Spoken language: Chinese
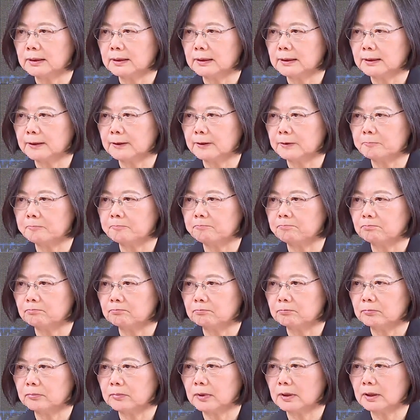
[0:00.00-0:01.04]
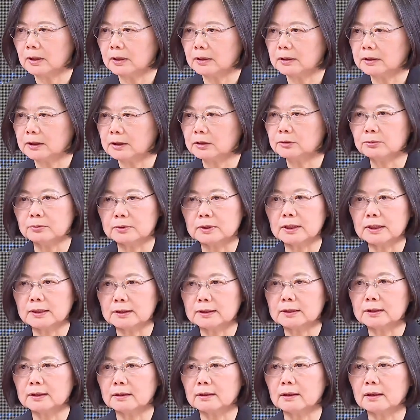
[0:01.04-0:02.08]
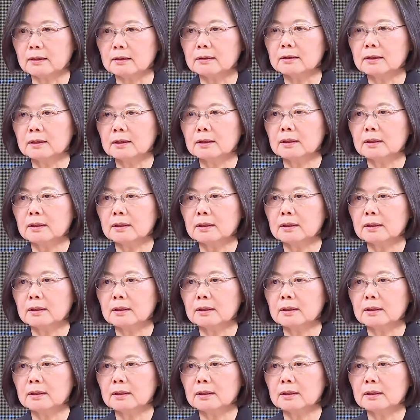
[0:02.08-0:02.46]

呃基础建设哦。